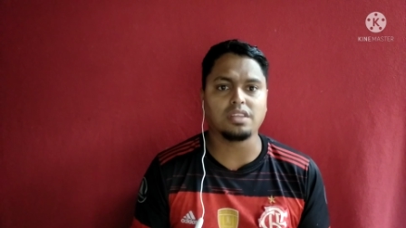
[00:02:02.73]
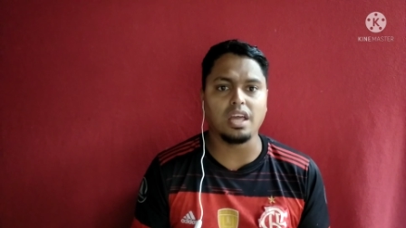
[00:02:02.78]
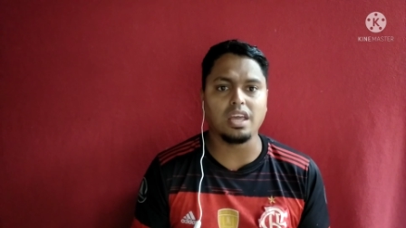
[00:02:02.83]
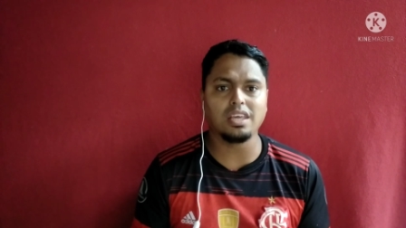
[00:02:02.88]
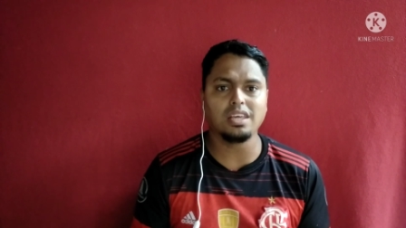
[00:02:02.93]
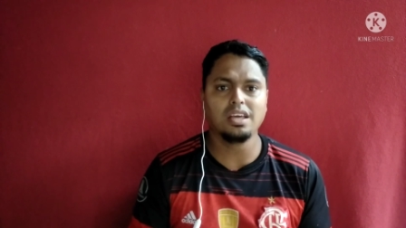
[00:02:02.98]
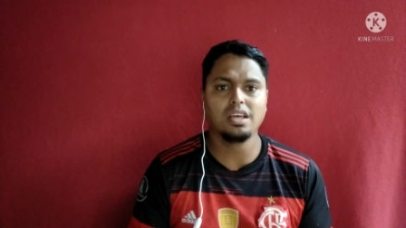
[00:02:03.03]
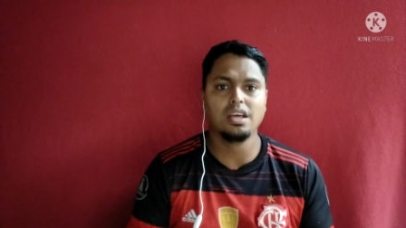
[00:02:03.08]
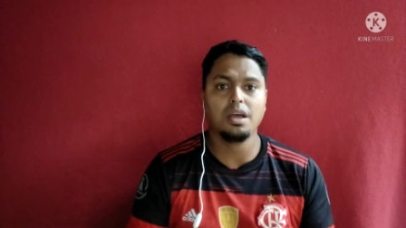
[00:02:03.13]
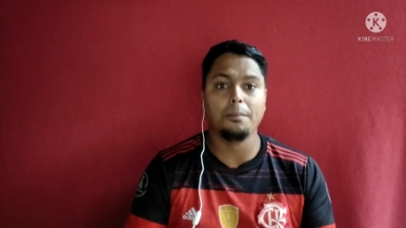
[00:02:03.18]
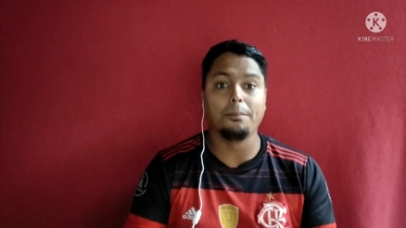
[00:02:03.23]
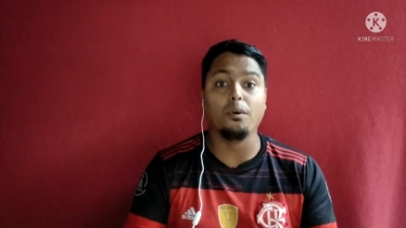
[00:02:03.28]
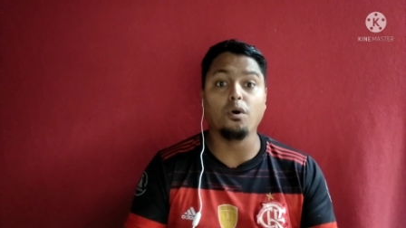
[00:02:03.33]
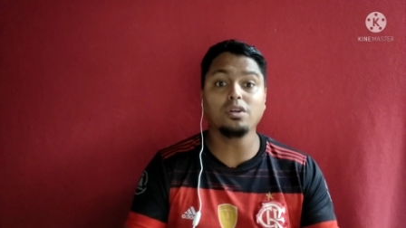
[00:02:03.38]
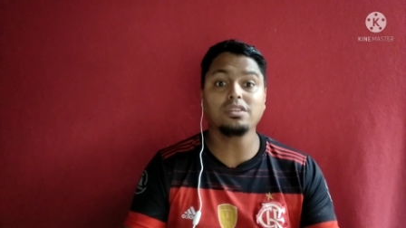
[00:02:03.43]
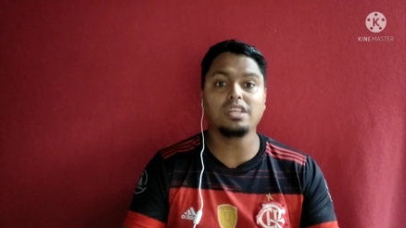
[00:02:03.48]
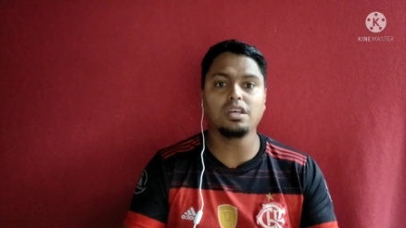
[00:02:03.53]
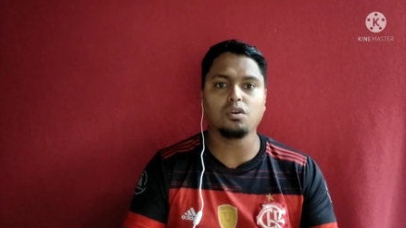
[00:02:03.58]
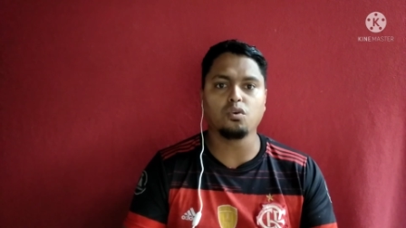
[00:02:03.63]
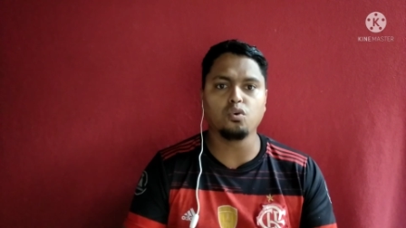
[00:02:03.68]
tem,
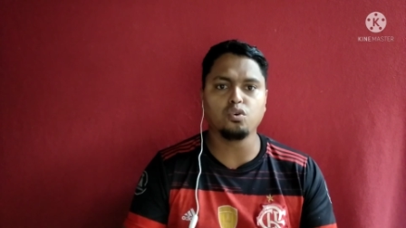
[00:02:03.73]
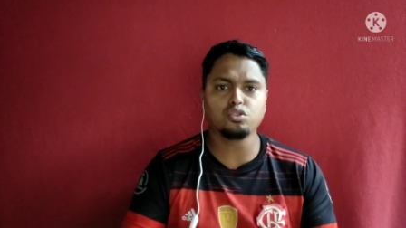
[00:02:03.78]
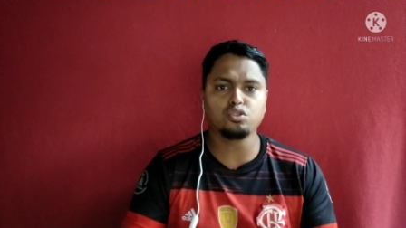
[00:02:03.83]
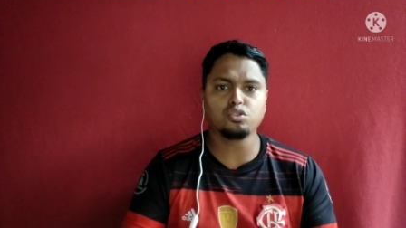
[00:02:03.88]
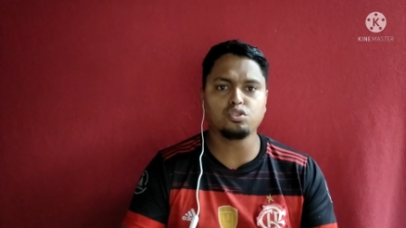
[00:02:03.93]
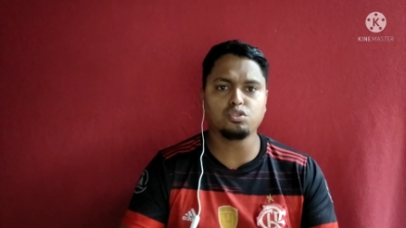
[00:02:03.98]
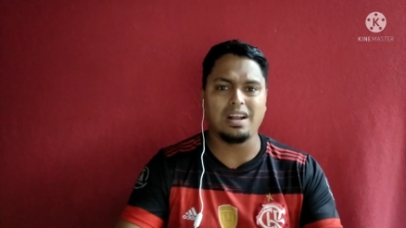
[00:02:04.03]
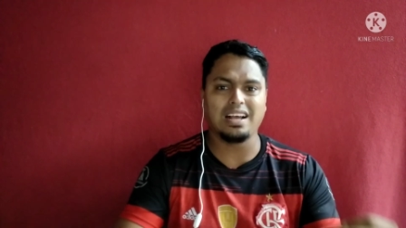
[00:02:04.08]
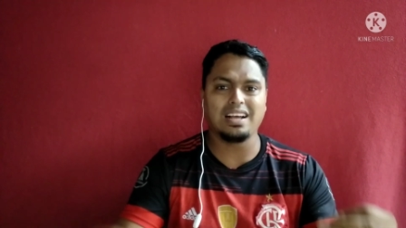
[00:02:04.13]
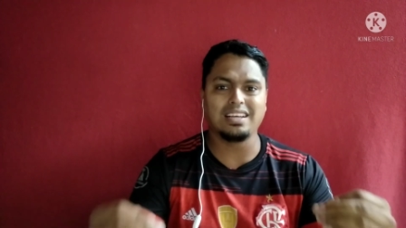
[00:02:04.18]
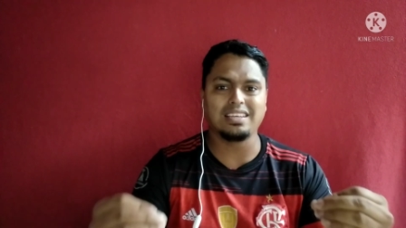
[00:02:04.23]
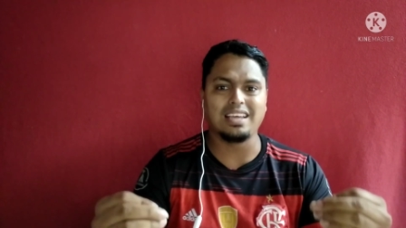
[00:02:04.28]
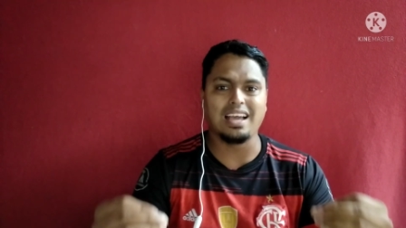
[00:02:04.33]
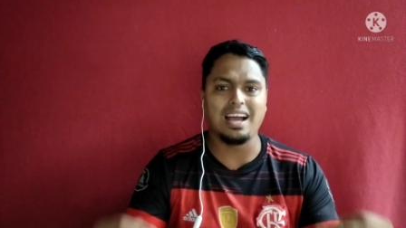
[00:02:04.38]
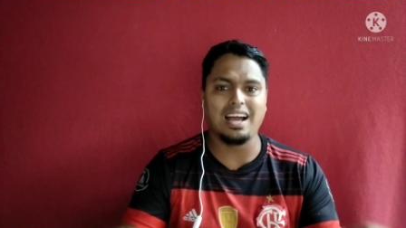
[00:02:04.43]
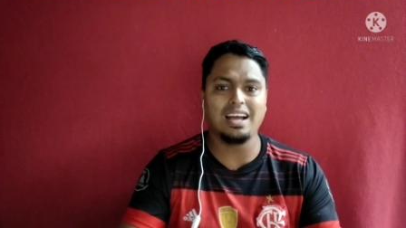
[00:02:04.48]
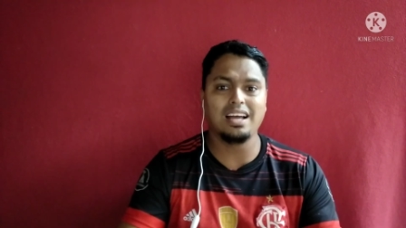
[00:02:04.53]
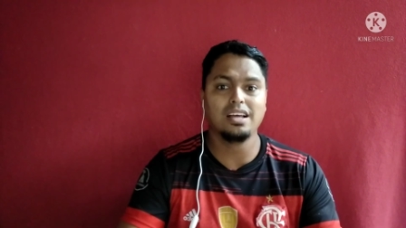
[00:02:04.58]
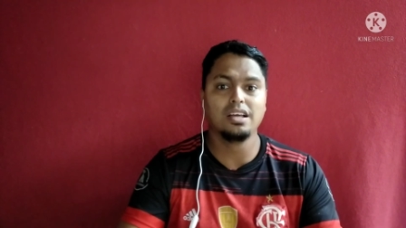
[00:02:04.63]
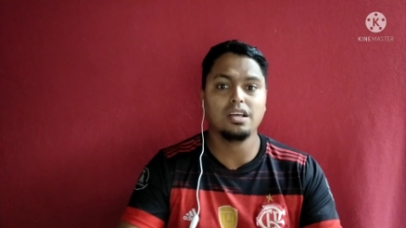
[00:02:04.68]
poderoso para
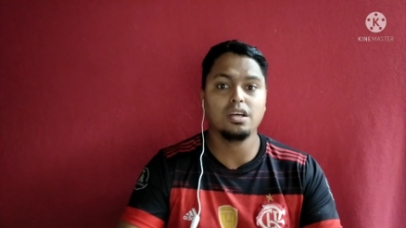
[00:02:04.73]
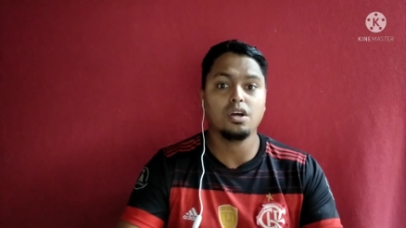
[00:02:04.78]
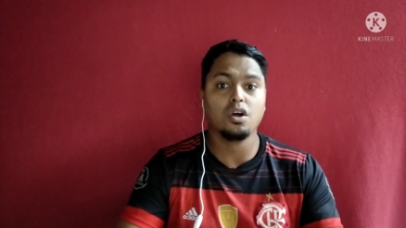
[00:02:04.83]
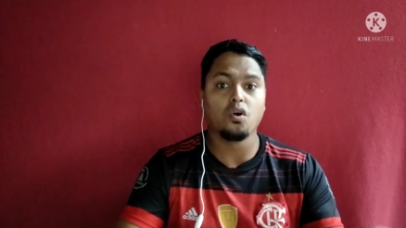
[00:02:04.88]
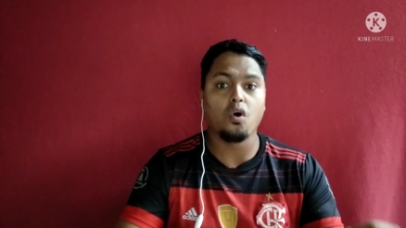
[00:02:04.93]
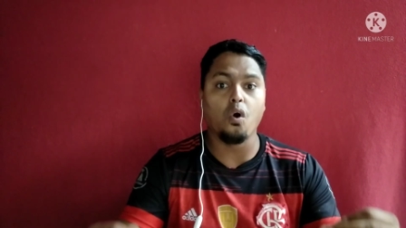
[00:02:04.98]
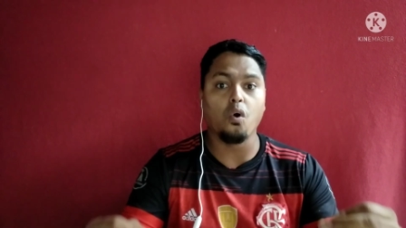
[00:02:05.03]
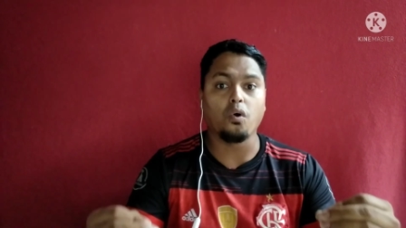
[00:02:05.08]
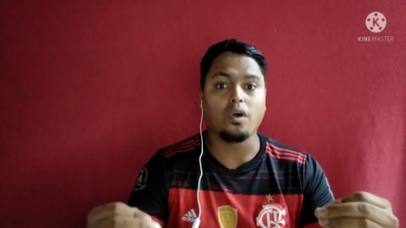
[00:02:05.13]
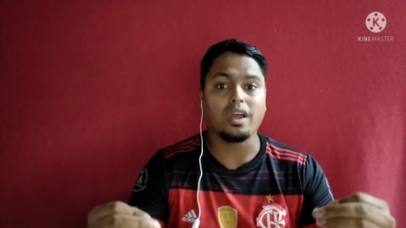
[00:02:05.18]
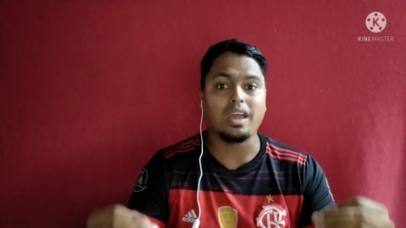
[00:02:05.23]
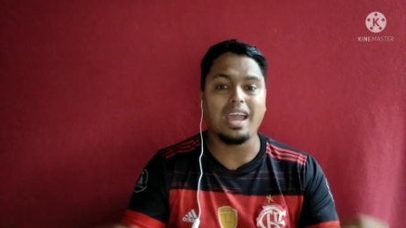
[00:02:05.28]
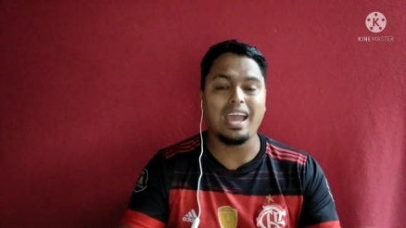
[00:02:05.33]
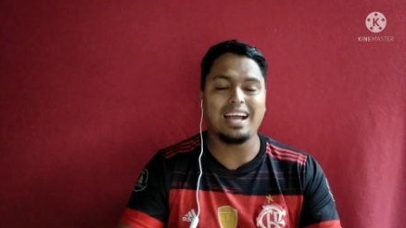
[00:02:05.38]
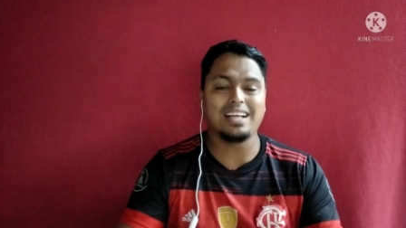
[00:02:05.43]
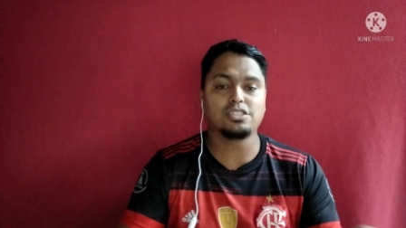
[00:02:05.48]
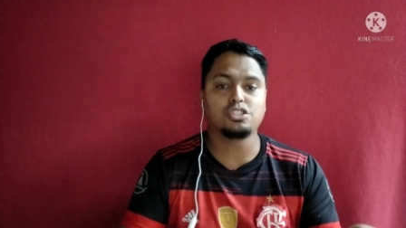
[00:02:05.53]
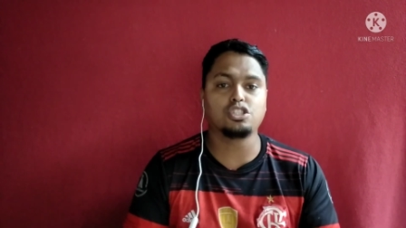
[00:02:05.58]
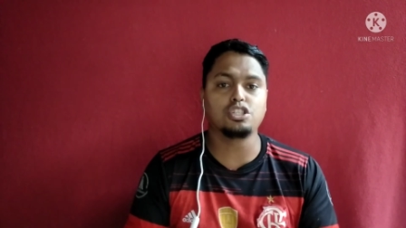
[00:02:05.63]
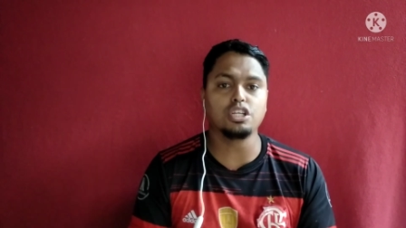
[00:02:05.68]
ganhar
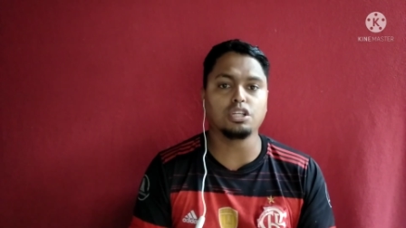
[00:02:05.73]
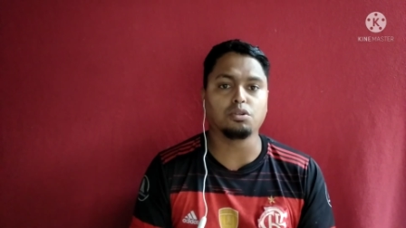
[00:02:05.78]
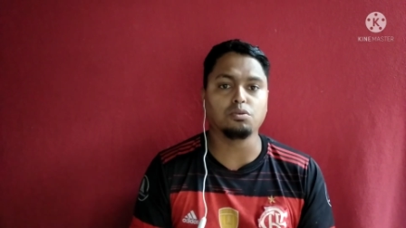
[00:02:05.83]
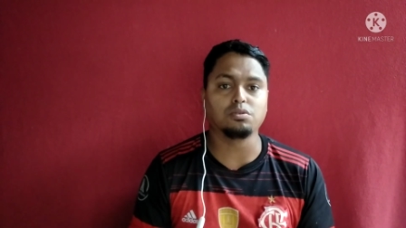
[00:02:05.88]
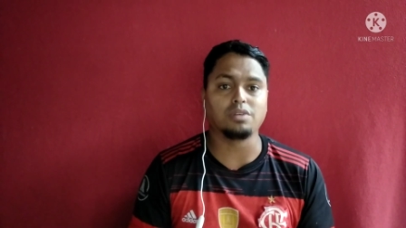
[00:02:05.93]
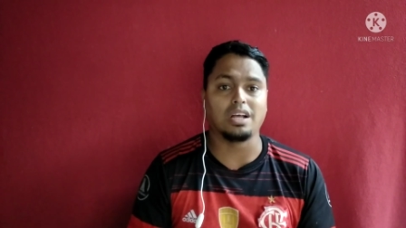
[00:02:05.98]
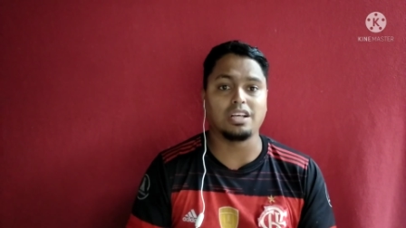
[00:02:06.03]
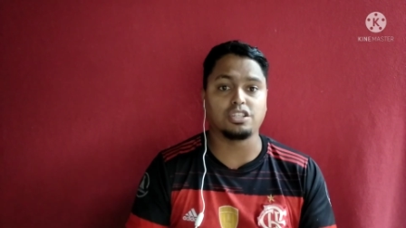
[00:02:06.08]
qualquer título.